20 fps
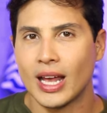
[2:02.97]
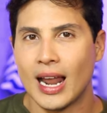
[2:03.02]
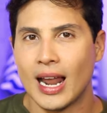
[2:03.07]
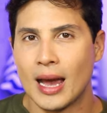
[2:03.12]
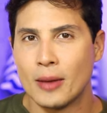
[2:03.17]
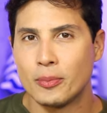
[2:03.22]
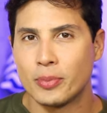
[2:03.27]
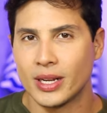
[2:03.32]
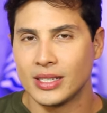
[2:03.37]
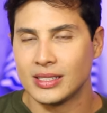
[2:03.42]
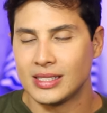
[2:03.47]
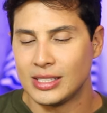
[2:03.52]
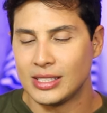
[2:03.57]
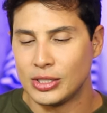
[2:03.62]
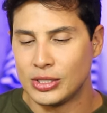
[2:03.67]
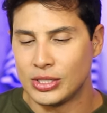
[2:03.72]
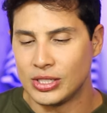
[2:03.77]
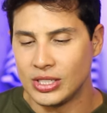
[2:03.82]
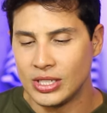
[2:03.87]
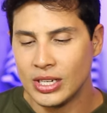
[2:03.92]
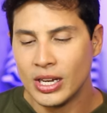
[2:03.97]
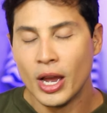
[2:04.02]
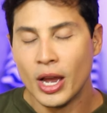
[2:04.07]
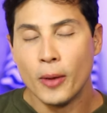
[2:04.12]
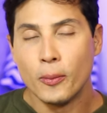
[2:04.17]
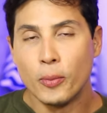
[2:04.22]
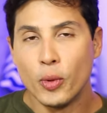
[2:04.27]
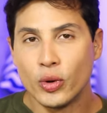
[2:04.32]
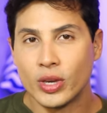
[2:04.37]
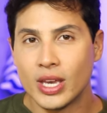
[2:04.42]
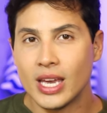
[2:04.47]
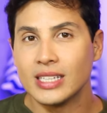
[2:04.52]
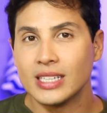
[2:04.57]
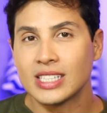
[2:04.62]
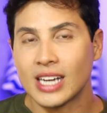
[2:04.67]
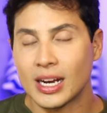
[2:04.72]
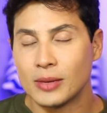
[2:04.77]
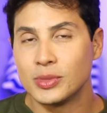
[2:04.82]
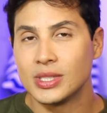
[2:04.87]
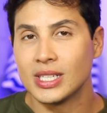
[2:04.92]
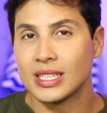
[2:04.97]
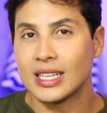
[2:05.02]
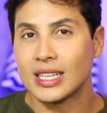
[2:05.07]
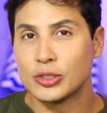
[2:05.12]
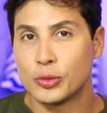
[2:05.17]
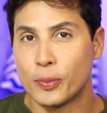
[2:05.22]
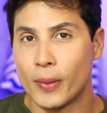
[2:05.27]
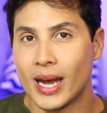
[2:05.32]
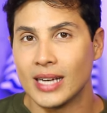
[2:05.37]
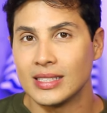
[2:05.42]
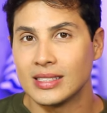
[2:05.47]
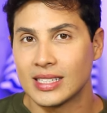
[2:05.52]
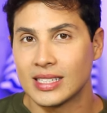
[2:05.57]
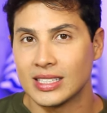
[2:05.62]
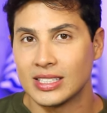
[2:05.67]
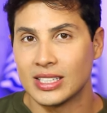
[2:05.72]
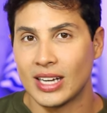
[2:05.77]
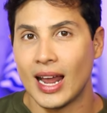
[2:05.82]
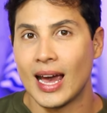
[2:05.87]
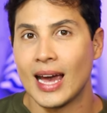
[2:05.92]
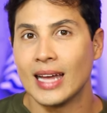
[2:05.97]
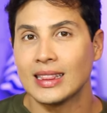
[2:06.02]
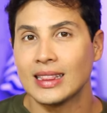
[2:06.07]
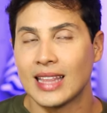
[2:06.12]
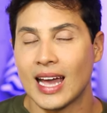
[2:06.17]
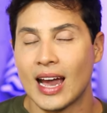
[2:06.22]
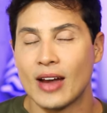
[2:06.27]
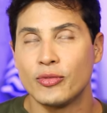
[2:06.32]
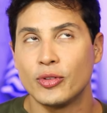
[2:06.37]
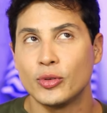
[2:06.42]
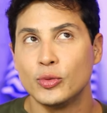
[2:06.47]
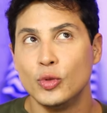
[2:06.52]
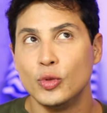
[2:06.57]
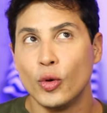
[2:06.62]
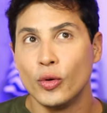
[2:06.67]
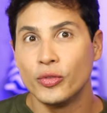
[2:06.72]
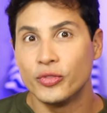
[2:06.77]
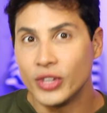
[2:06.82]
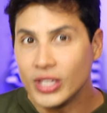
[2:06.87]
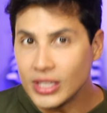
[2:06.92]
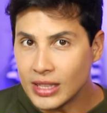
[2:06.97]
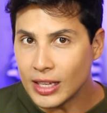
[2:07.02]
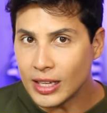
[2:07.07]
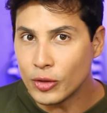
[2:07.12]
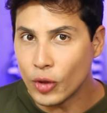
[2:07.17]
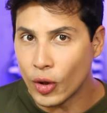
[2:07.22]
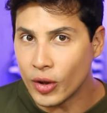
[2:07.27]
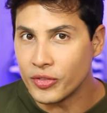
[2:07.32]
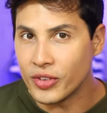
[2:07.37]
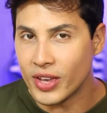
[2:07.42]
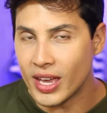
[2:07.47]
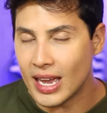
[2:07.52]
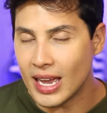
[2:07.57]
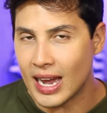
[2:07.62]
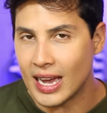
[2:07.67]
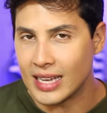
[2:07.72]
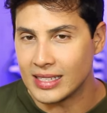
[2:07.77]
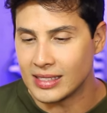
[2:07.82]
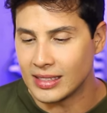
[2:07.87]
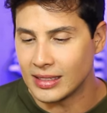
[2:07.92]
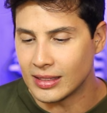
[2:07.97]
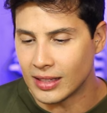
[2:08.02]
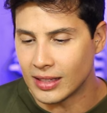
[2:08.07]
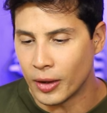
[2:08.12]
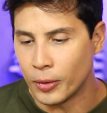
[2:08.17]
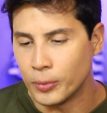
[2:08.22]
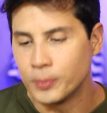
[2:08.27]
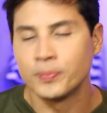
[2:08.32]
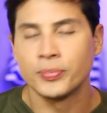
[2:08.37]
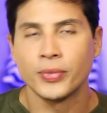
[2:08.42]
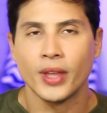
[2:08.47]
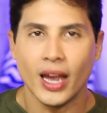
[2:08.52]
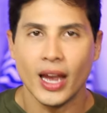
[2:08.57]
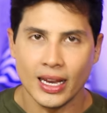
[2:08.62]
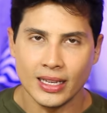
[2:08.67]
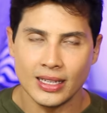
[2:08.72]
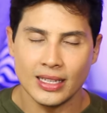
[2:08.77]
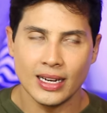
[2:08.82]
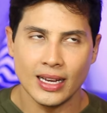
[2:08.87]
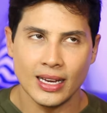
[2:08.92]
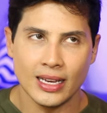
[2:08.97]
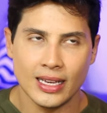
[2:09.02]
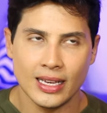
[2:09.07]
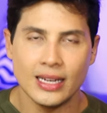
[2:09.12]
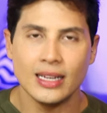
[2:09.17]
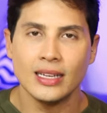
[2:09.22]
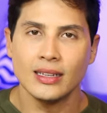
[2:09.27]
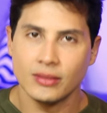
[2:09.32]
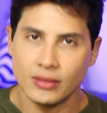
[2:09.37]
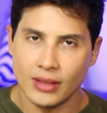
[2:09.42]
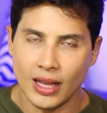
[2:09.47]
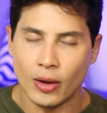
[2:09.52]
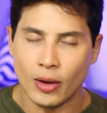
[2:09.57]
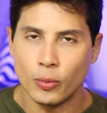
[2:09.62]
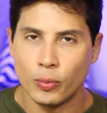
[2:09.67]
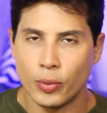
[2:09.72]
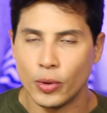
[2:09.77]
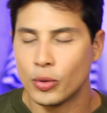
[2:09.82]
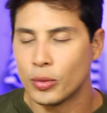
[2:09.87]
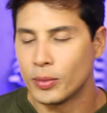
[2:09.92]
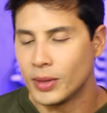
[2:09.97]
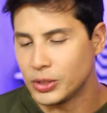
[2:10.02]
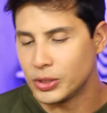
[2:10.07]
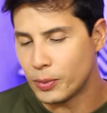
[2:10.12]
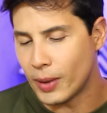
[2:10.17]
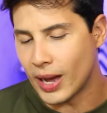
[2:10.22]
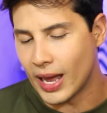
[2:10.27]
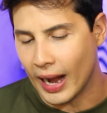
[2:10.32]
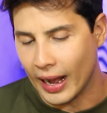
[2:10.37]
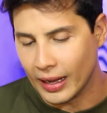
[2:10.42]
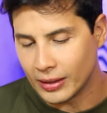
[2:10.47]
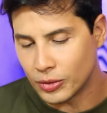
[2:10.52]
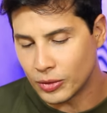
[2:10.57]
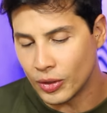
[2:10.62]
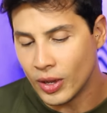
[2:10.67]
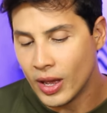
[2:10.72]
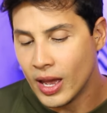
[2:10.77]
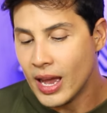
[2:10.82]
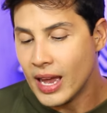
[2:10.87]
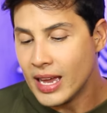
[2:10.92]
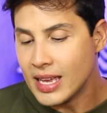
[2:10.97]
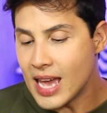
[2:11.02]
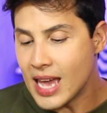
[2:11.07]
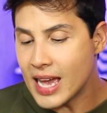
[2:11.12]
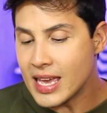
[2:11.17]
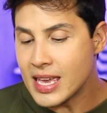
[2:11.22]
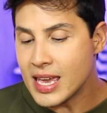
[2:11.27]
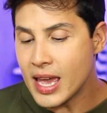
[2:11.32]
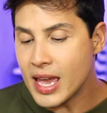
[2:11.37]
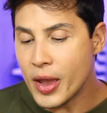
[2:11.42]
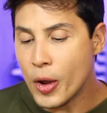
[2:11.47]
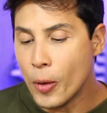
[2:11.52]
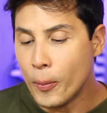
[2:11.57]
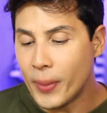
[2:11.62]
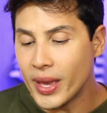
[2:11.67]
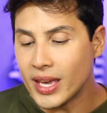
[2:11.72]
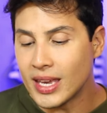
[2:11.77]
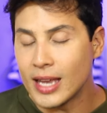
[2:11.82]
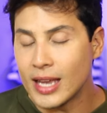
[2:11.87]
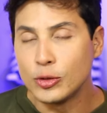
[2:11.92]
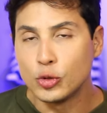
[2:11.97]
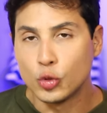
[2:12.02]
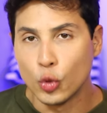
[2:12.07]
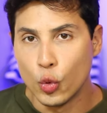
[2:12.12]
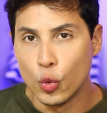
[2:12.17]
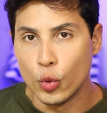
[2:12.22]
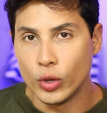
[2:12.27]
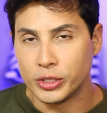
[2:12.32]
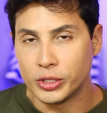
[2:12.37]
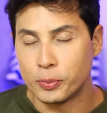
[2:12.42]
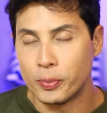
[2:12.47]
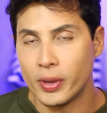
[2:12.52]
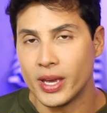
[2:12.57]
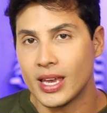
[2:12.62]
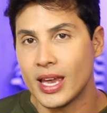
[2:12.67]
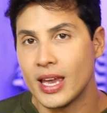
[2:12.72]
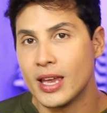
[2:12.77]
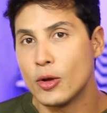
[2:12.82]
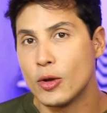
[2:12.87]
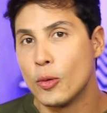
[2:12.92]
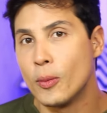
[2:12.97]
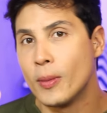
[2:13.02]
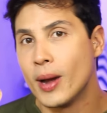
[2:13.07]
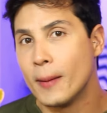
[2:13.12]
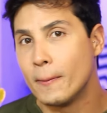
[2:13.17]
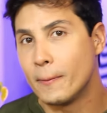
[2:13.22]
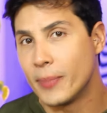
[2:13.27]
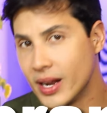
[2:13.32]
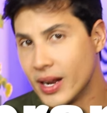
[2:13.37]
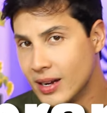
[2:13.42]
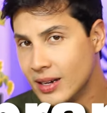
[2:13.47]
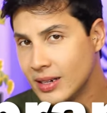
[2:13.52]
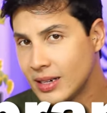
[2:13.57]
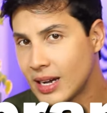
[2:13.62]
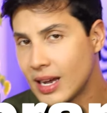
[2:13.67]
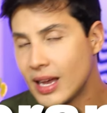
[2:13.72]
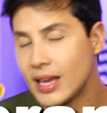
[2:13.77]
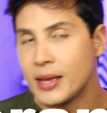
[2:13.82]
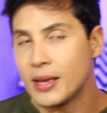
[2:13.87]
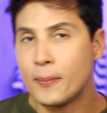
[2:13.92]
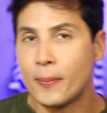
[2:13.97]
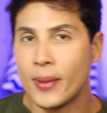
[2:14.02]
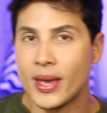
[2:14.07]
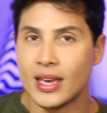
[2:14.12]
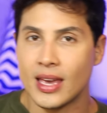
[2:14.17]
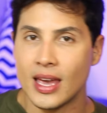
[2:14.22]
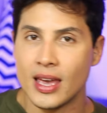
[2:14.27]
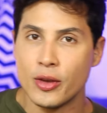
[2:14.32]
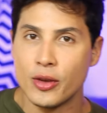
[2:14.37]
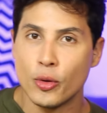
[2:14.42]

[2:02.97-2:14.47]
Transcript: lá para assistir, porque as camisetas básicas lá estavam R$ 99,00. Então, Aqui na Renner tá um pouco mais barato. E aí eu peguei duas. Peguei uma branca e peguei